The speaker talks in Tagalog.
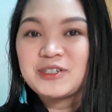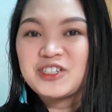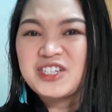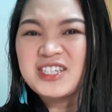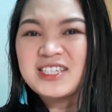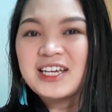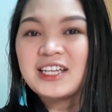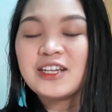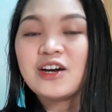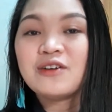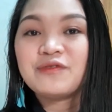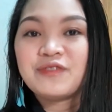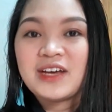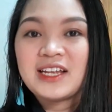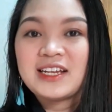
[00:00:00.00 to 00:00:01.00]
But just
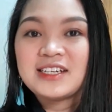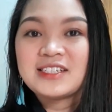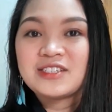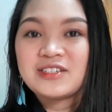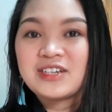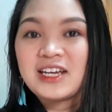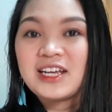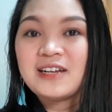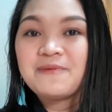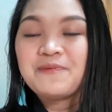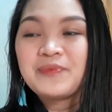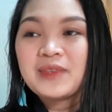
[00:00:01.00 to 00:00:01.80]
along Vela Street,